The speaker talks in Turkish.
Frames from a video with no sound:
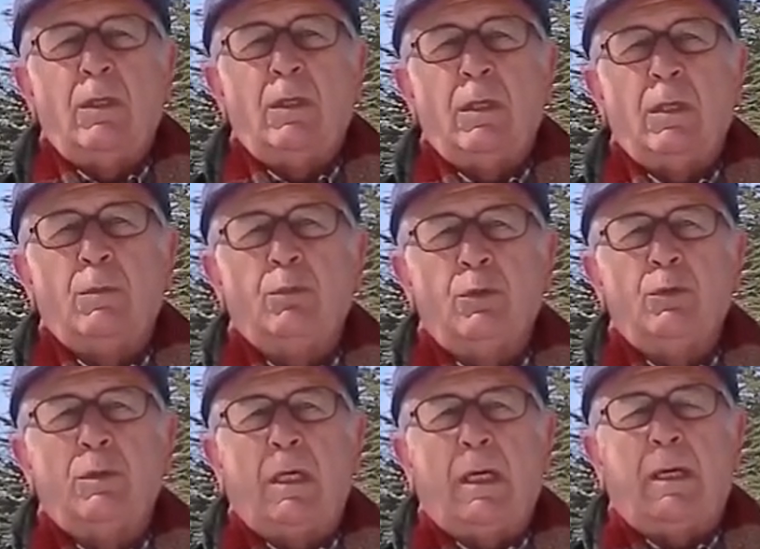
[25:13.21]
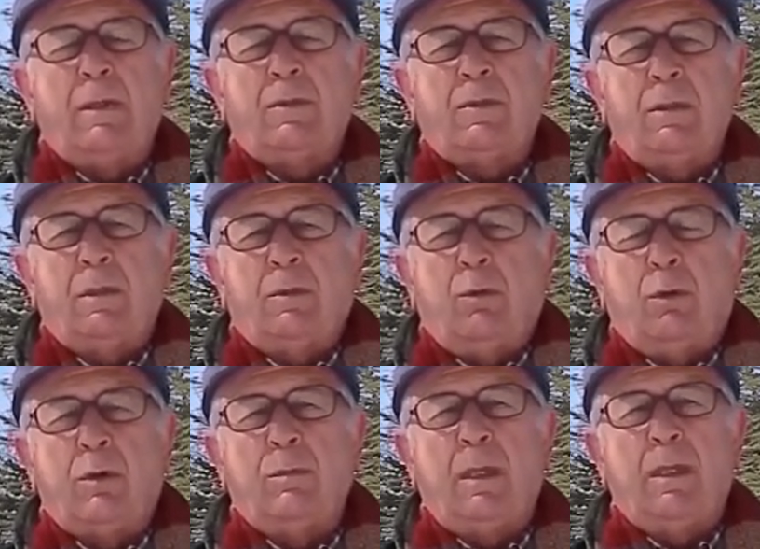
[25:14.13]
E, bunun da artık
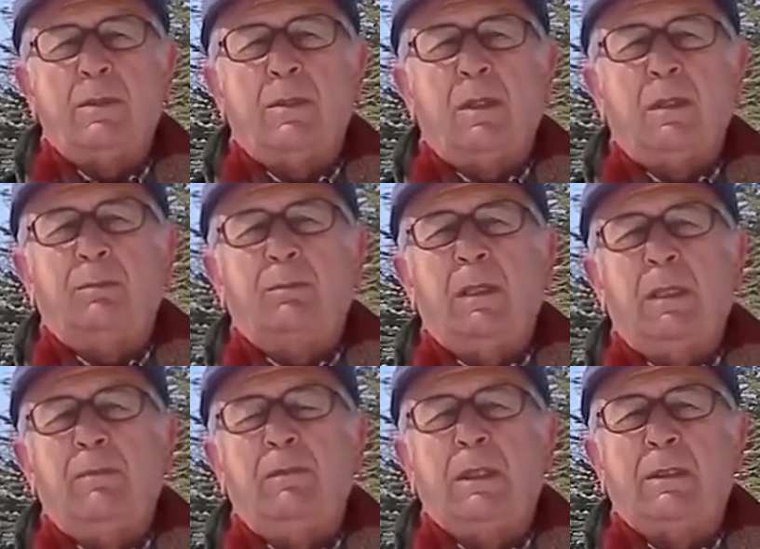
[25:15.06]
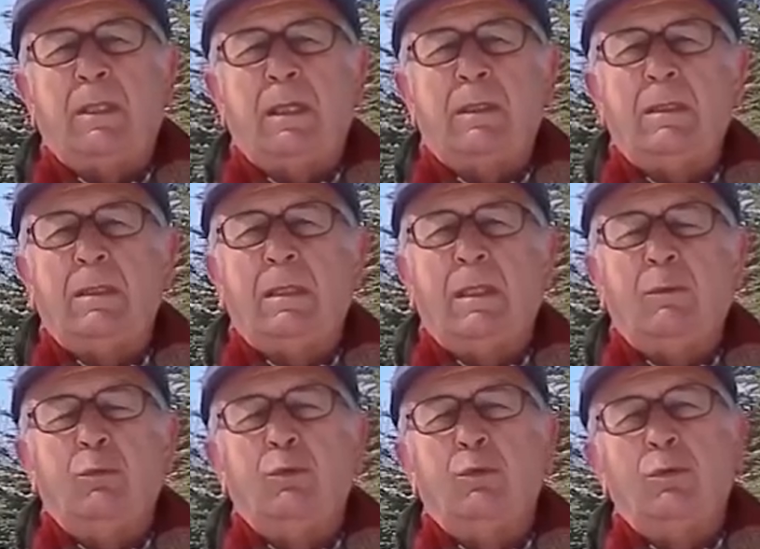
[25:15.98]
ormancılık bilim ve
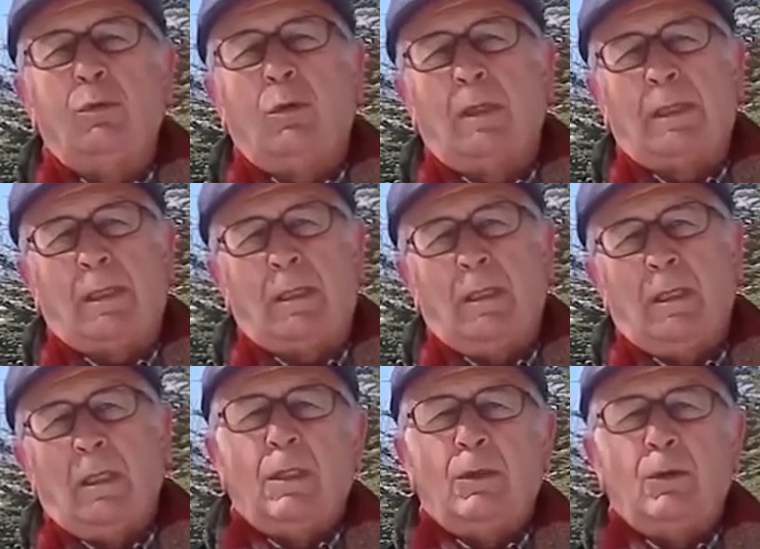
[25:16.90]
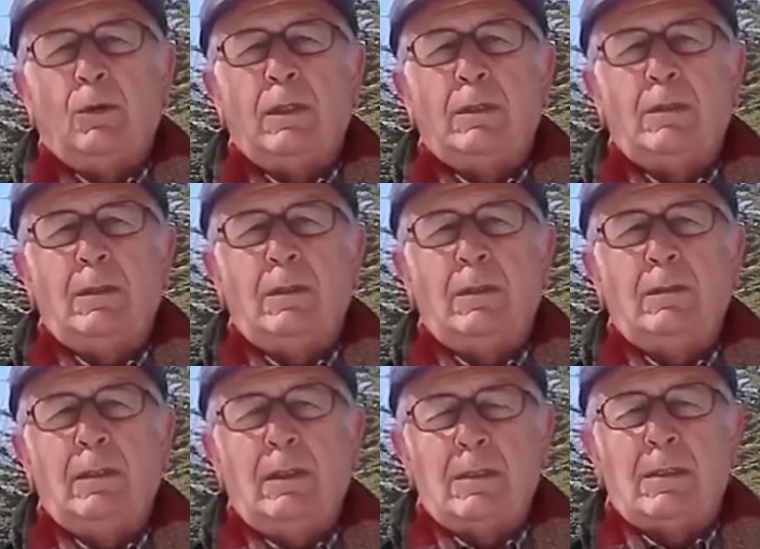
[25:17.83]
tekniğine uygun olarak
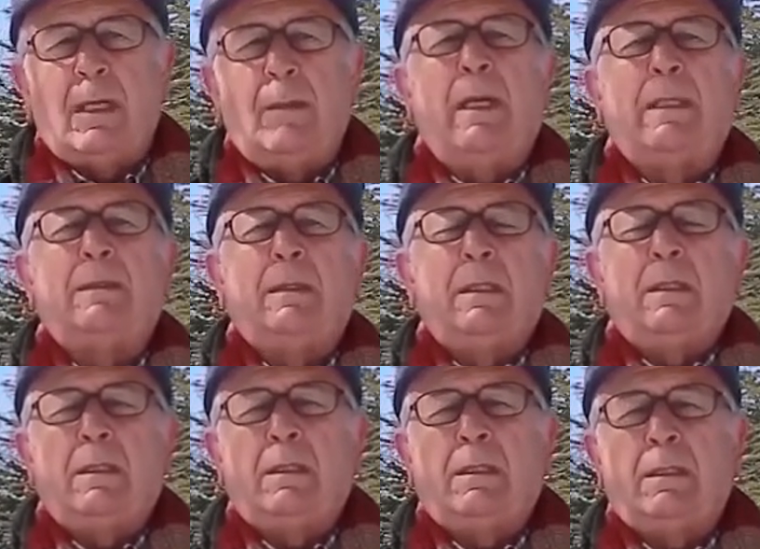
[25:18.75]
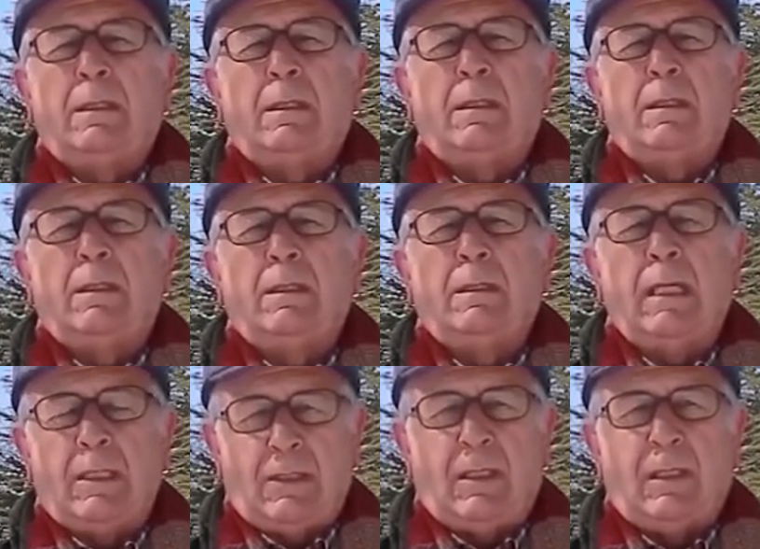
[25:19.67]
yönetildiği zaman e,
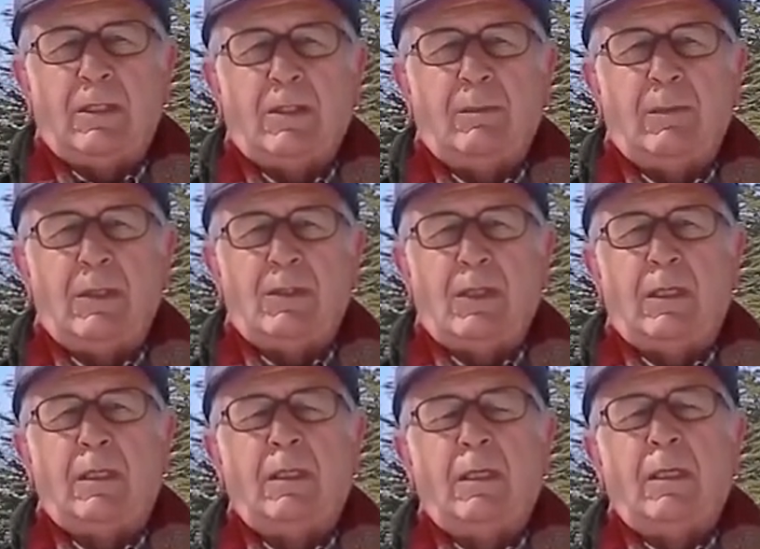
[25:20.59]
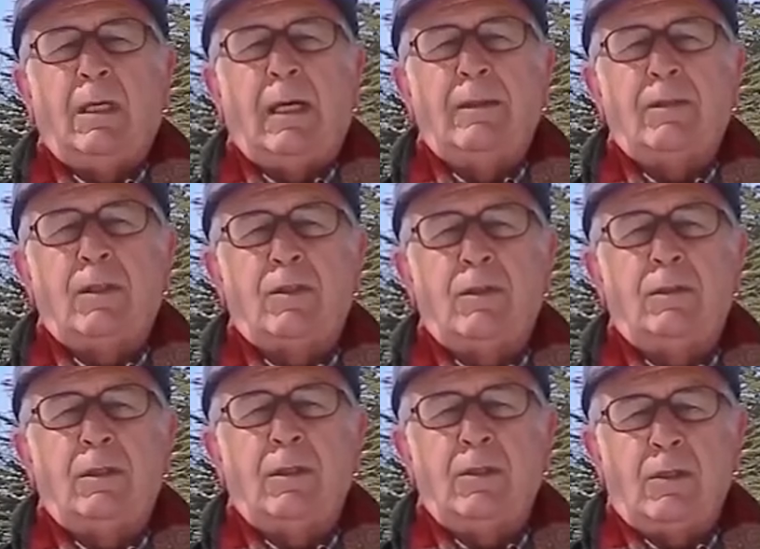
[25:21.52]
gerçekleşebileceği
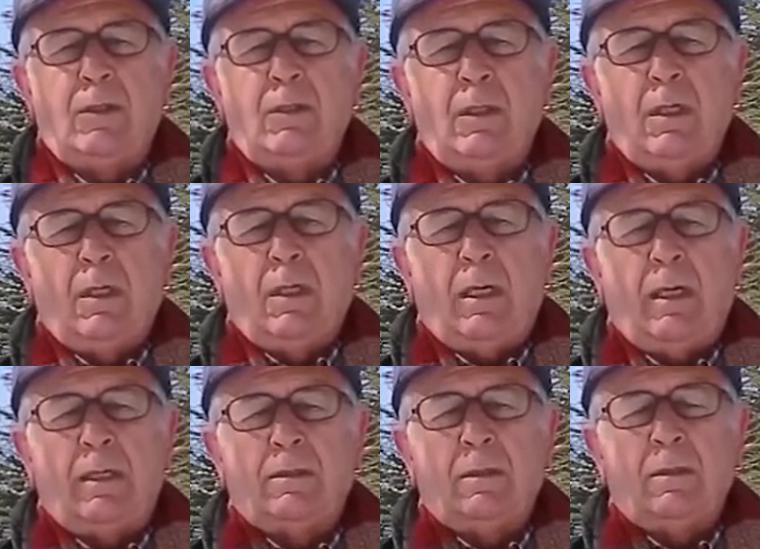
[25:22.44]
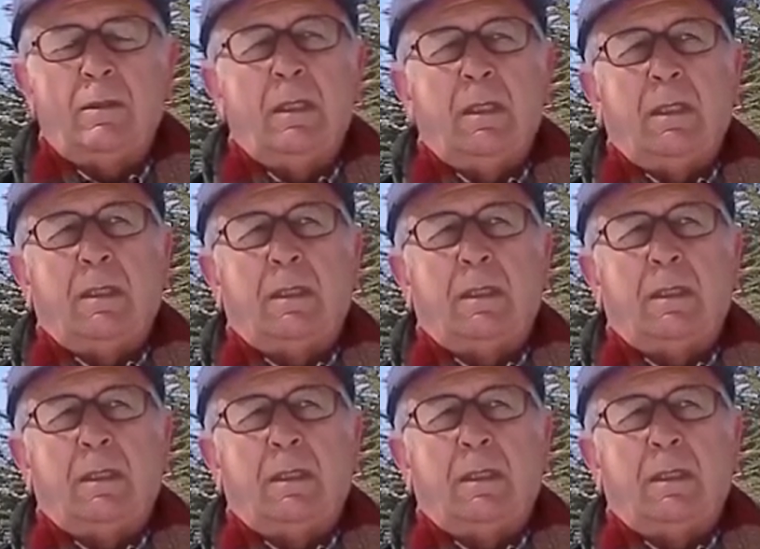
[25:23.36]
anlaşıldığı için artık